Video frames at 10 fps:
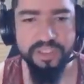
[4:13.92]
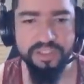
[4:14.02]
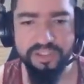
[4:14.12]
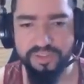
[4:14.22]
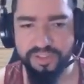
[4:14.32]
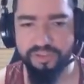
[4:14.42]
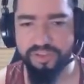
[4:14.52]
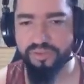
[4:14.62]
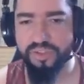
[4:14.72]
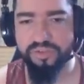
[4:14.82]
Se você usa
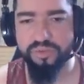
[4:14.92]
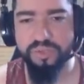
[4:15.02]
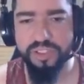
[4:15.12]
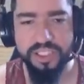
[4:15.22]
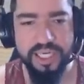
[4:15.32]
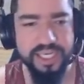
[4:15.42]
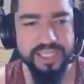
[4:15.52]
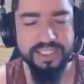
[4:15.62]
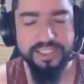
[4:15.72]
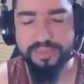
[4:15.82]
duas curas, a
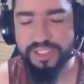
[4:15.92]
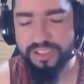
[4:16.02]
galera meio que